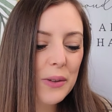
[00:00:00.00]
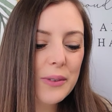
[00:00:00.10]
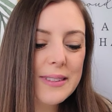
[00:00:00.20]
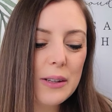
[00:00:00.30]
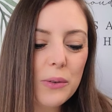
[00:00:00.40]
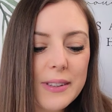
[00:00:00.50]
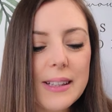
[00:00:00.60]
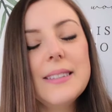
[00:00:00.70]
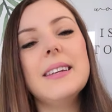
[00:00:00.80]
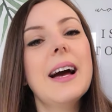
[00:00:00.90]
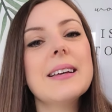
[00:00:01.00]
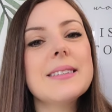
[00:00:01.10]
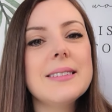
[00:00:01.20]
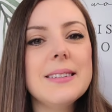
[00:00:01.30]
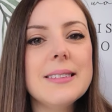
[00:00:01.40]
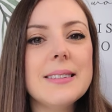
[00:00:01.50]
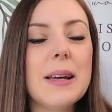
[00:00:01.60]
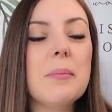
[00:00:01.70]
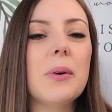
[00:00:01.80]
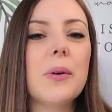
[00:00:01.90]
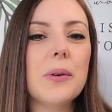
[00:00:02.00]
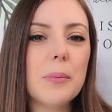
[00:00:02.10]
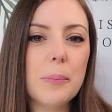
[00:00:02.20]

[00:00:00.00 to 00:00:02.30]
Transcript: Donc c'est utiliser un système